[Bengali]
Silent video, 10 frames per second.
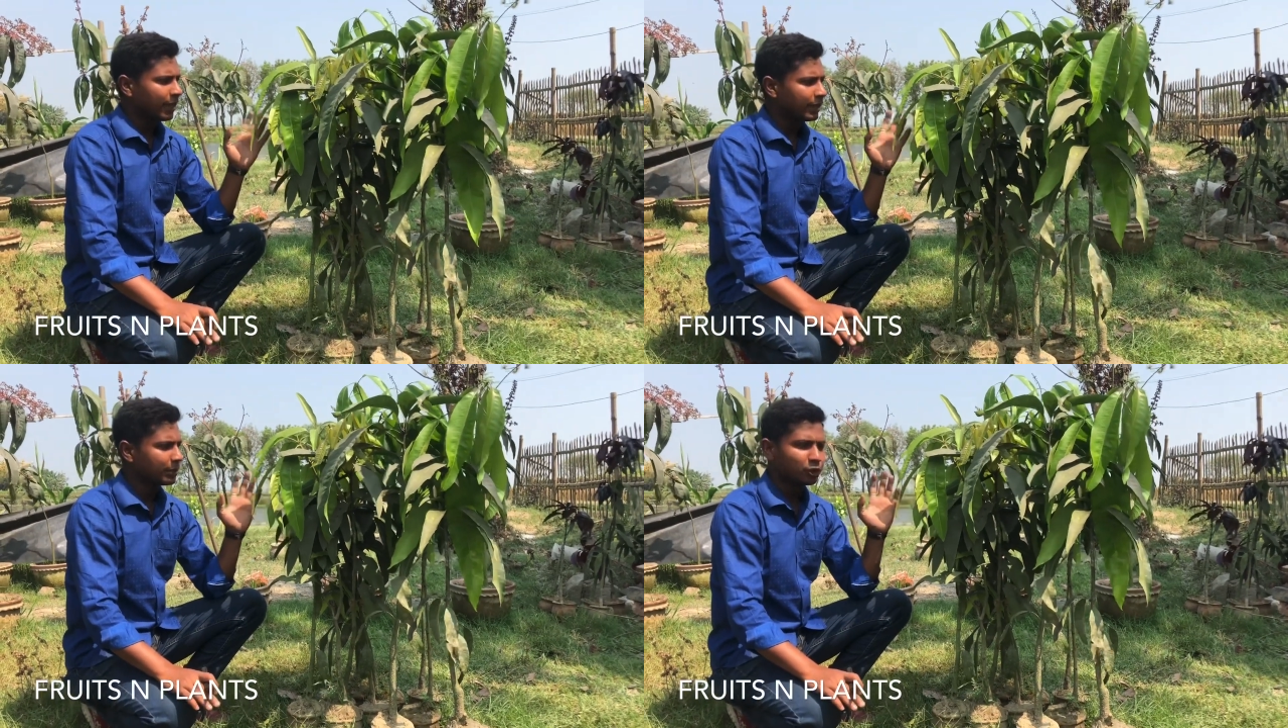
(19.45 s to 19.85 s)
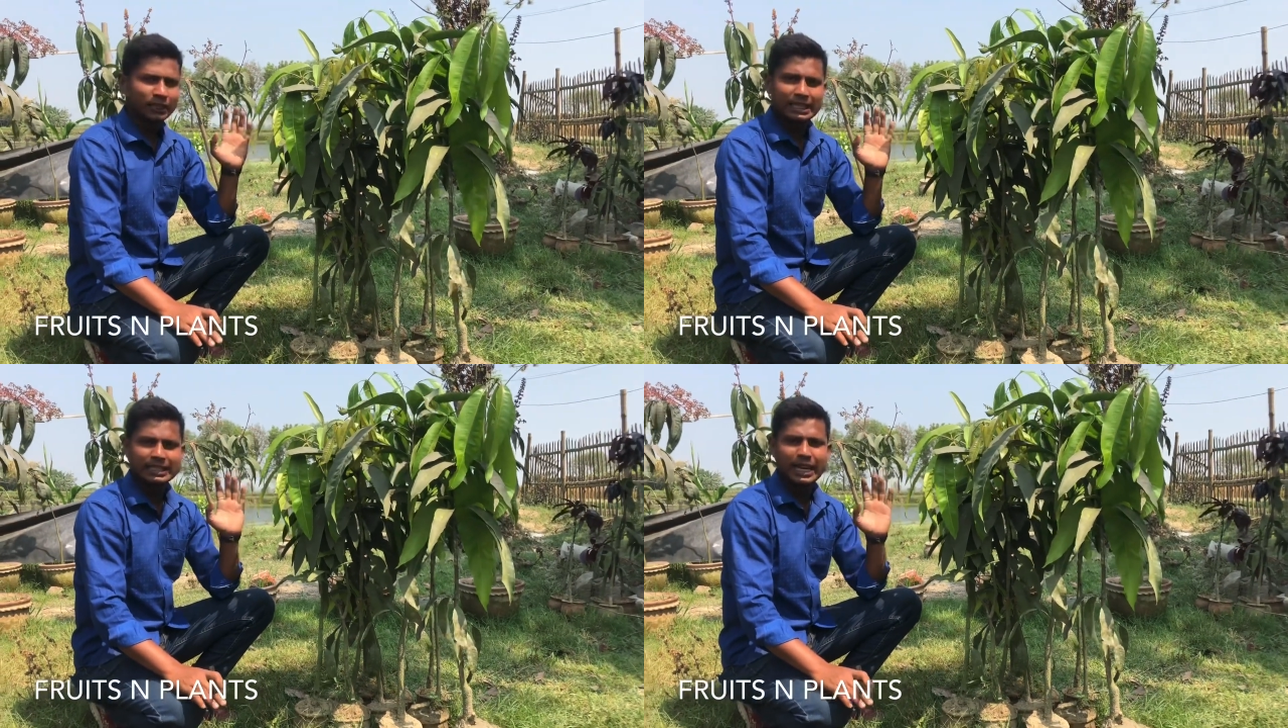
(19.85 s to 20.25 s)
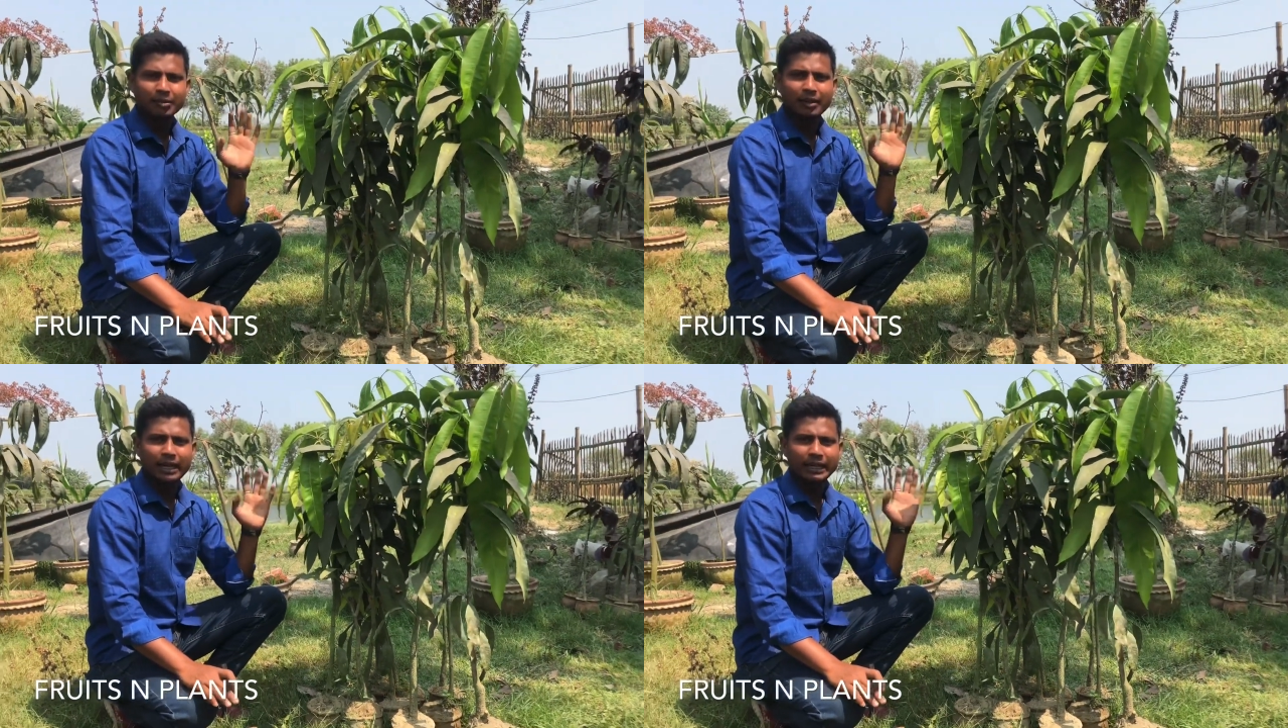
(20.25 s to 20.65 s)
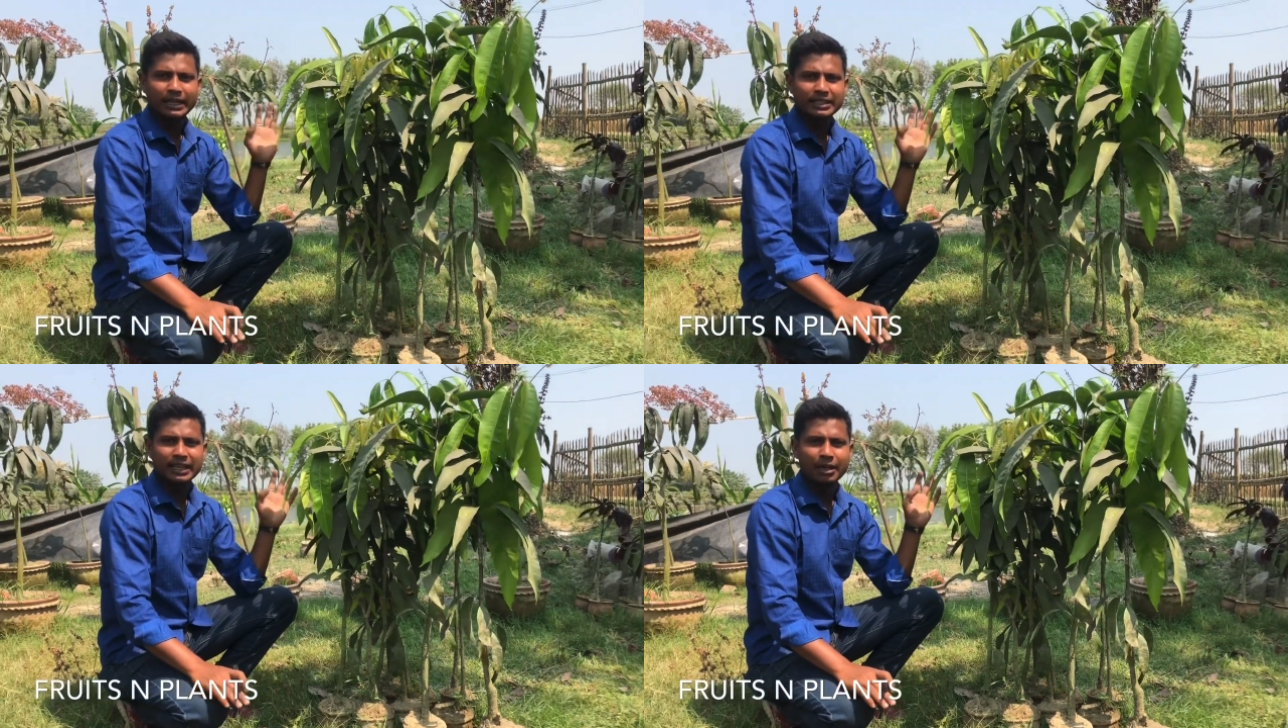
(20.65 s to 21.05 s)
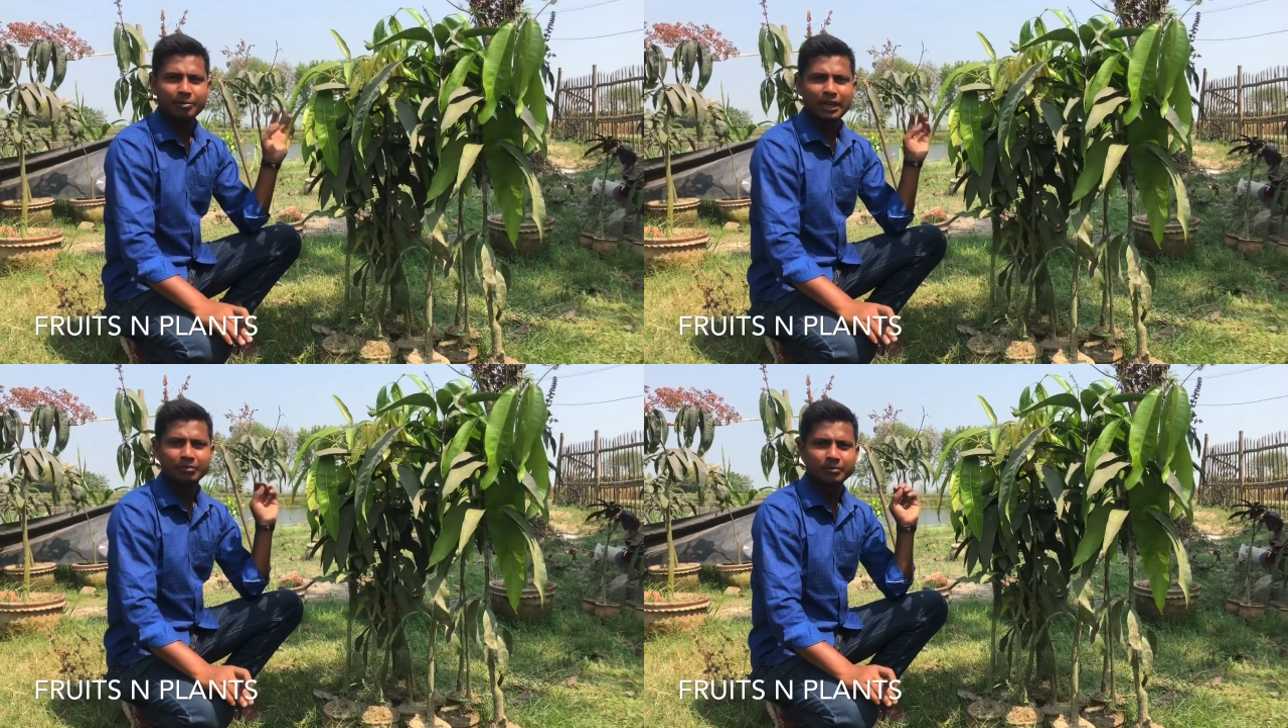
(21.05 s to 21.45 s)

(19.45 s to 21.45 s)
ইতিমধ্যে চিয়াংমাই চাকাপাত